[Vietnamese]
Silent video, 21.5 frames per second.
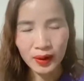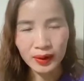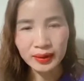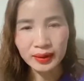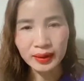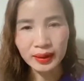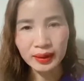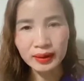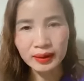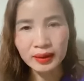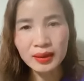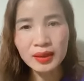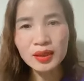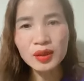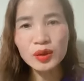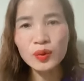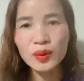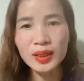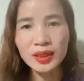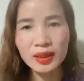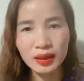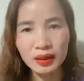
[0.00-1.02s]
có những cái tư
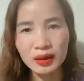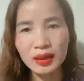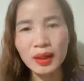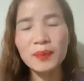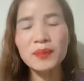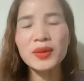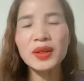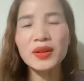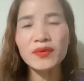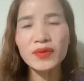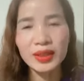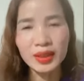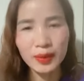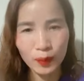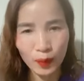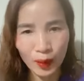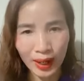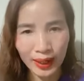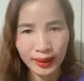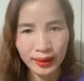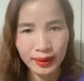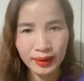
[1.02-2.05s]
duy, những cái tầm nhìn về tập
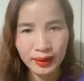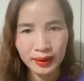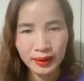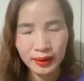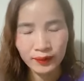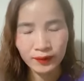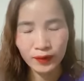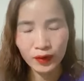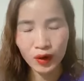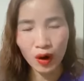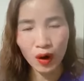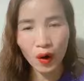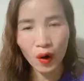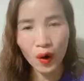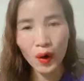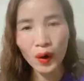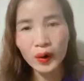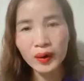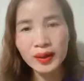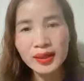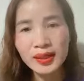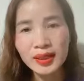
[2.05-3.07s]
đoàn,
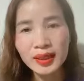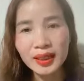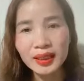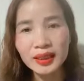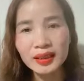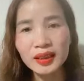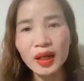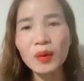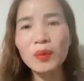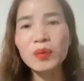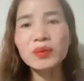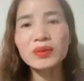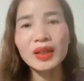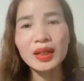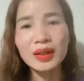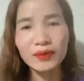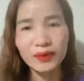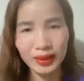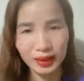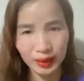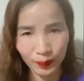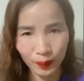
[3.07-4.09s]
có những cái thông
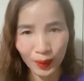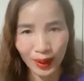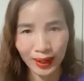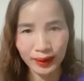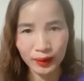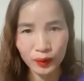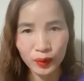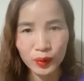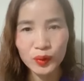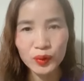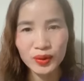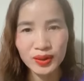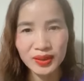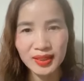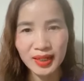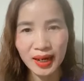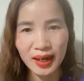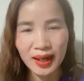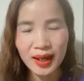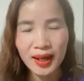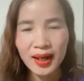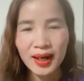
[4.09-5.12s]
tin về tập đoàn quý cô chú anh
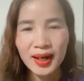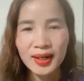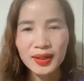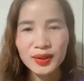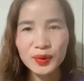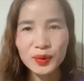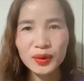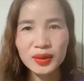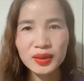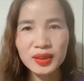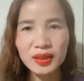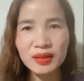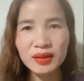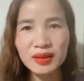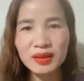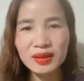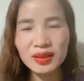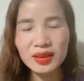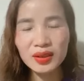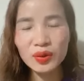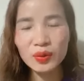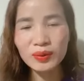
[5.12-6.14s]
chị ạ. Chứ,
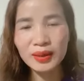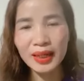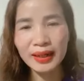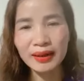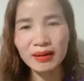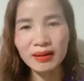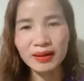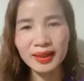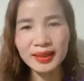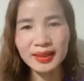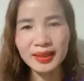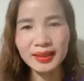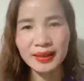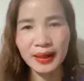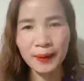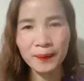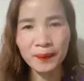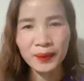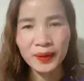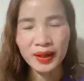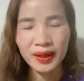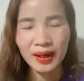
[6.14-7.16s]
chứ chúng ta đừng cái gì nhỉ?
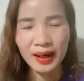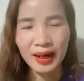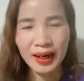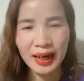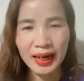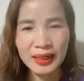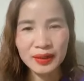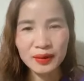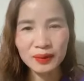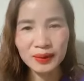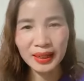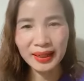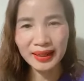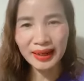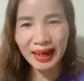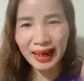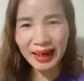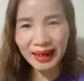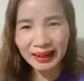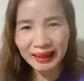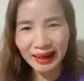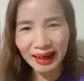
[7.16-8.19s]
À, chúng ta
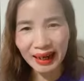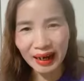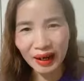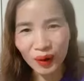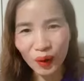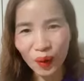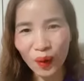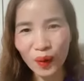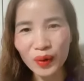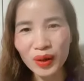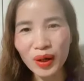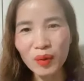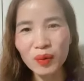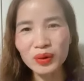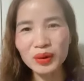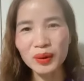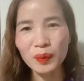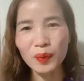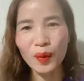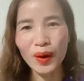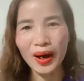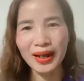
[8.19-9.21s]
đang là cổ đông của
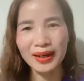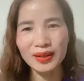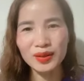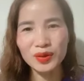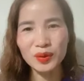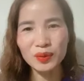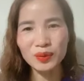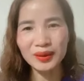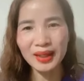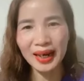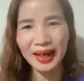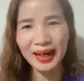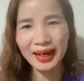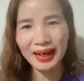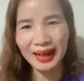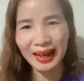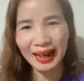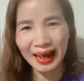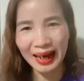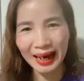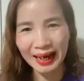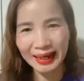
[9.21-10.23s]
tập đoàn, chúng ta
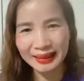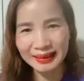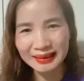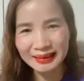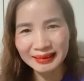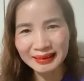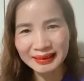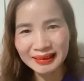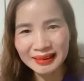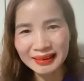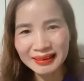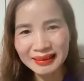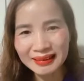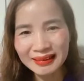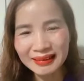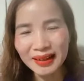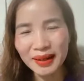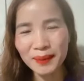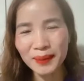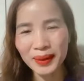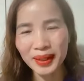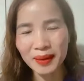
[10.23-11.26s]
là những cái
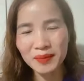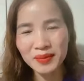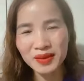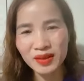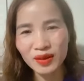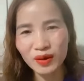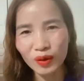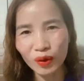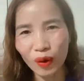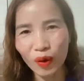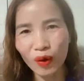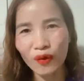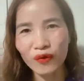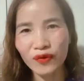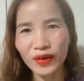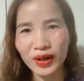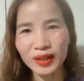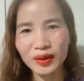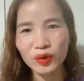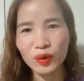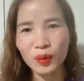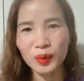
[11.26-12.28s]
người mà nắm giữ cổ
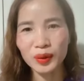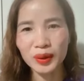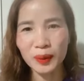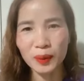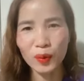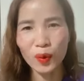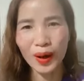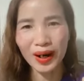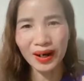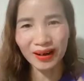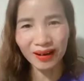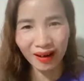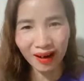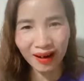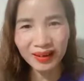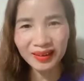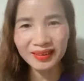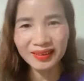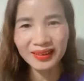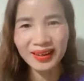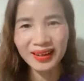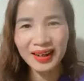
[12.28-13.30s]
phần của một tập đoàn
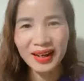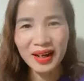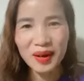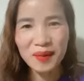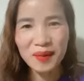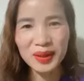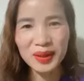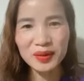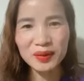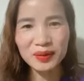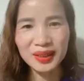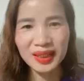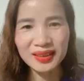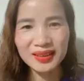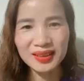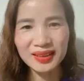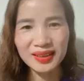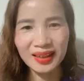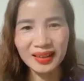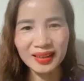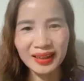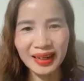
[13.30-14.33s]
lớn, mà chúng ta
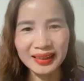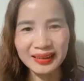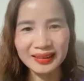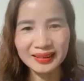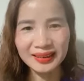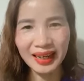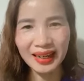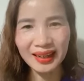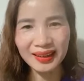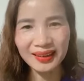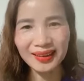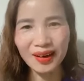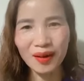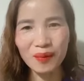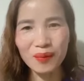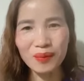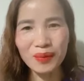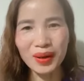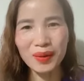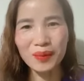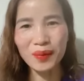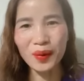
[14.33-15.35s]
chỉ cần là tác động
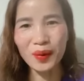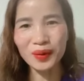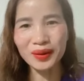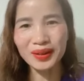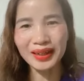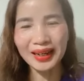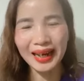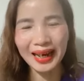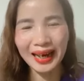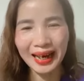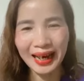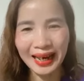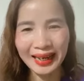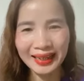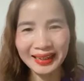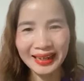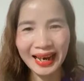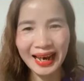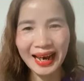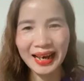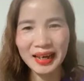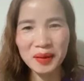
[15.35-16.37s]
bởi một
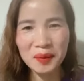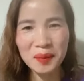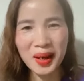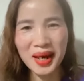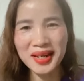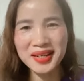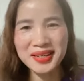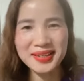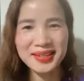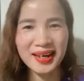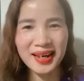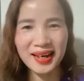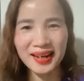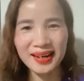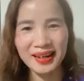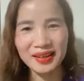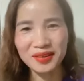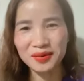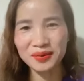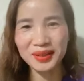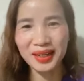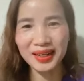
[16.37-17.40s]
anh A, anh B, anh C
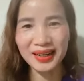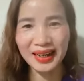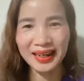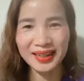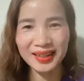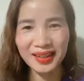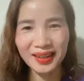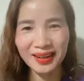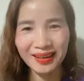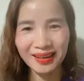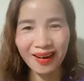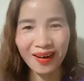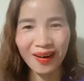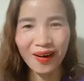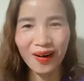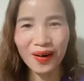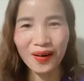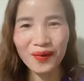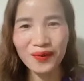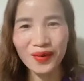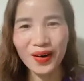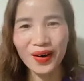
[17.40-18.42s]
là chúng ta lại
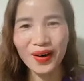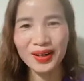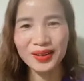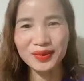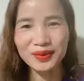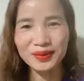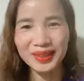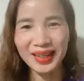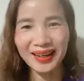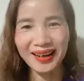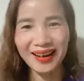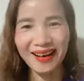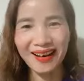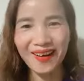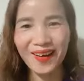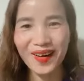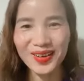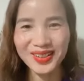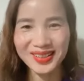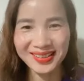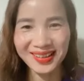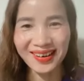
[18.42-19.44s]
co vòi, chúng ta lại
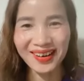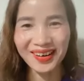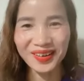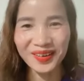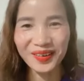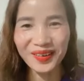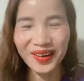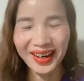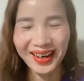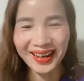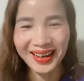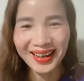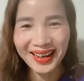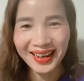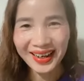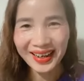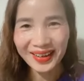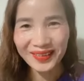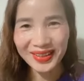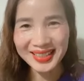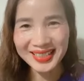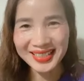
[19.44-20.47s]
lo sợ, đúng không ạ?
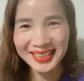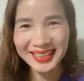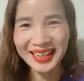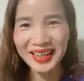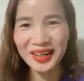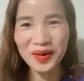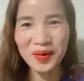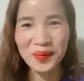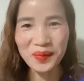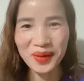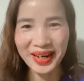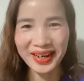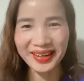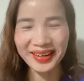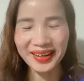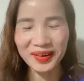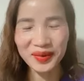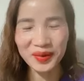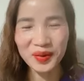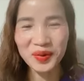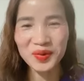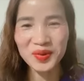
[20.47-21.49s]
Và chính ngày hôm nay
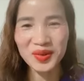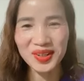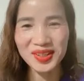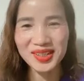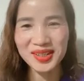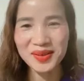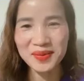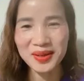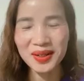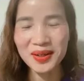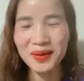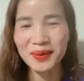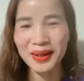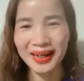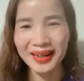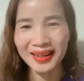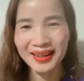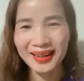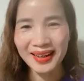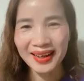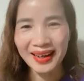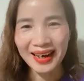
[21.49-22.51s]
này quý cô chú anh chị biết không
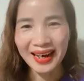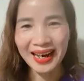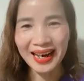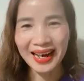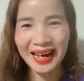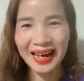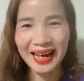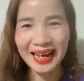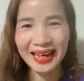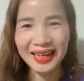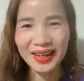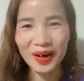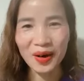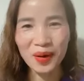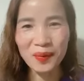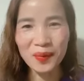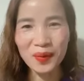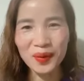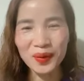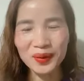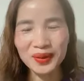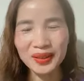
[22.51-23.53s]
ạ? À,
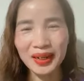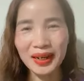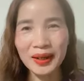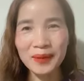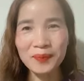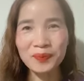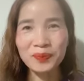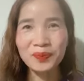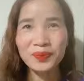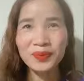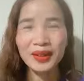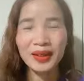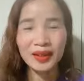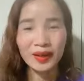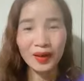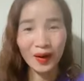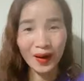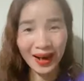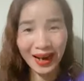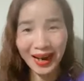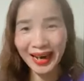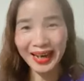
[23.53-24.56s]
có một um,
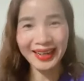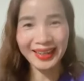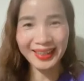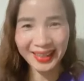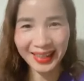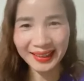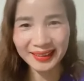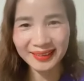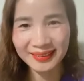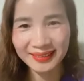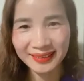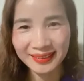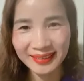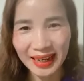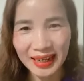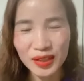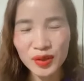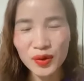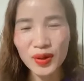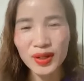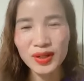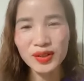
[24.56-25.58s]
có hai khách
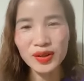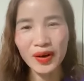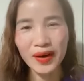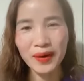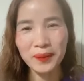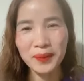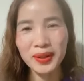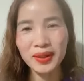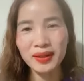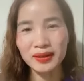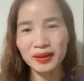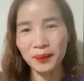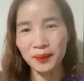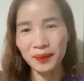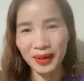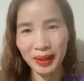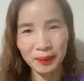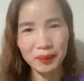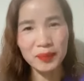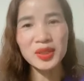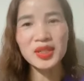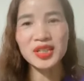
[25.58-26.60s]
đã chuyển cho Hoàng Viết
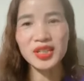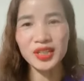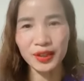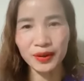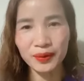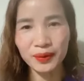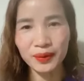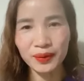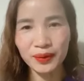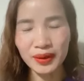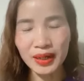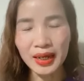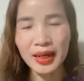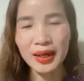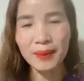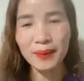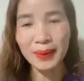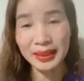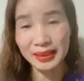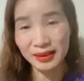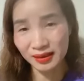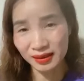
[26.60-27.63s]
tầm năm mươi triệu
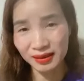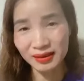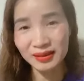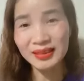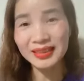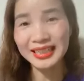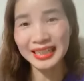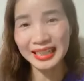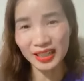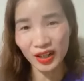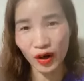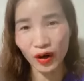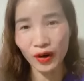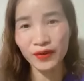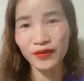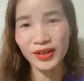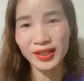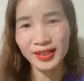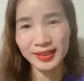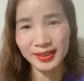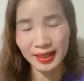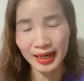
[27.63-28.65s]
để mà giữ cái gói
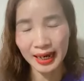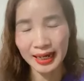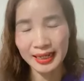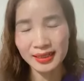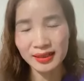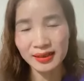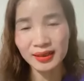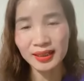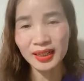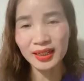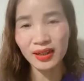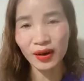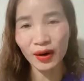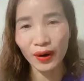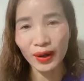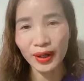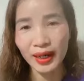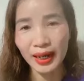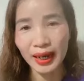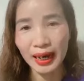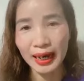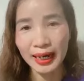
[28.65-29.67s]
vinh à, giữ cái
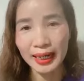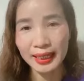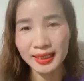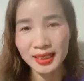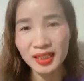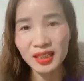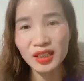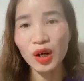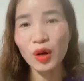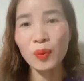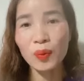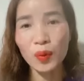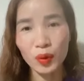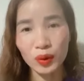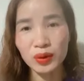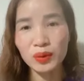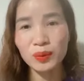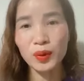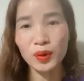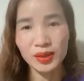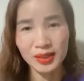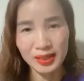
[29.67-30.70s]
gói là chiết khấu
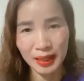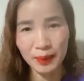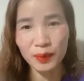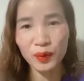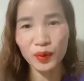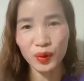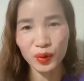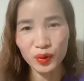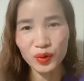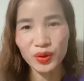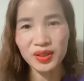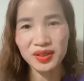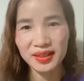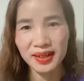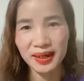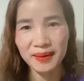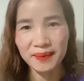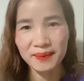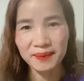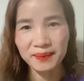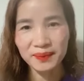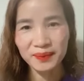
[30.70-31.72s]
một phần trăm quý cô chú anh chị
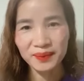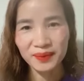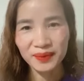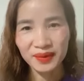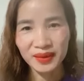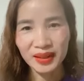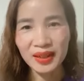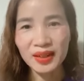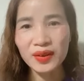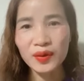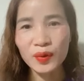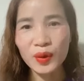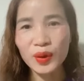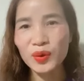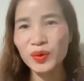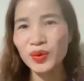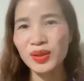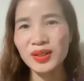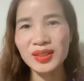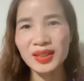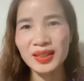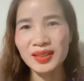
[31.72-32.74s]
ạ. Đấy, quý
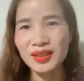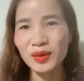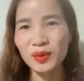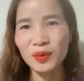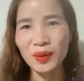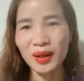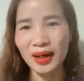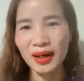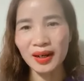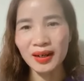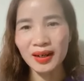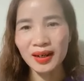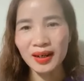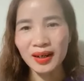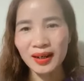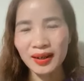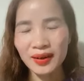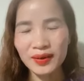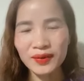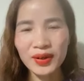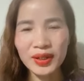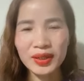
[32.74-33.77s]
cô chú anh chị hình dung mà.
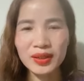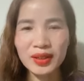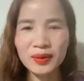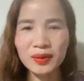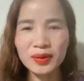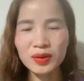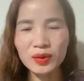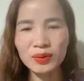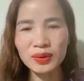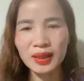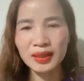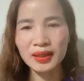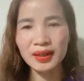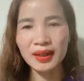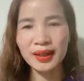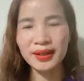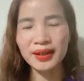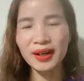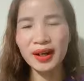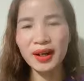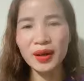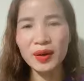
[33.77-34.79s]
Vậy thì chúng ta thấy
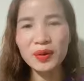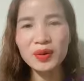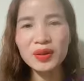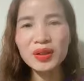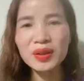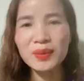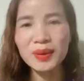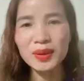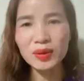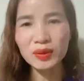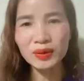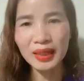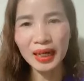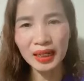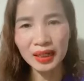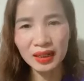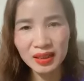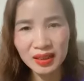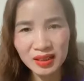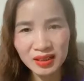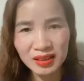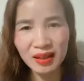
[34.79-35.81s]
là nếu như mà chúng ta
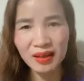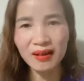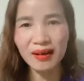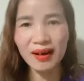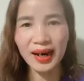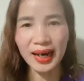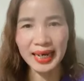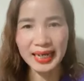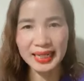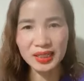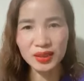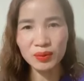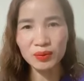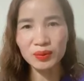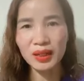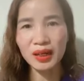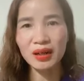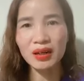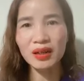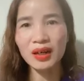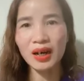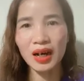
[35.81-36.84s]
cứ sợ hãi, chúng
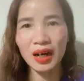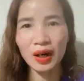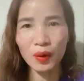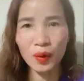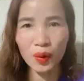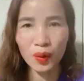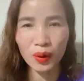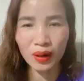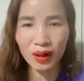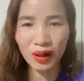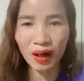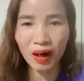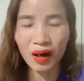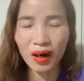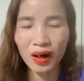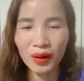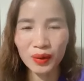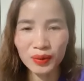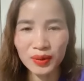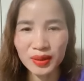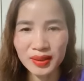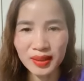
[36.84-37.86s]
ta cứ lo âu, lo
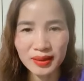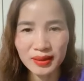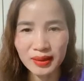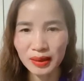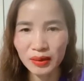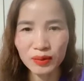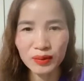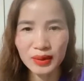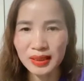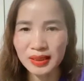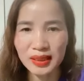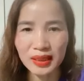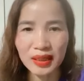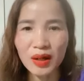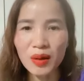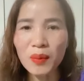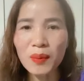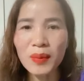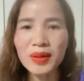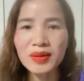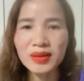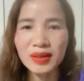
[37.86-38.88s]
âu thì chắc chắn chúng ta sẽ
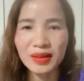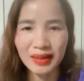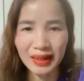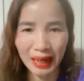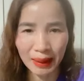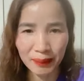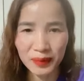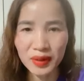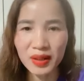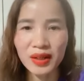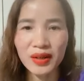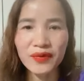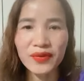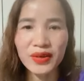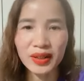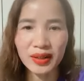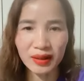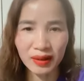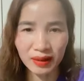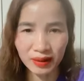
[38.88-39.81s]
không bao giờ làm được cái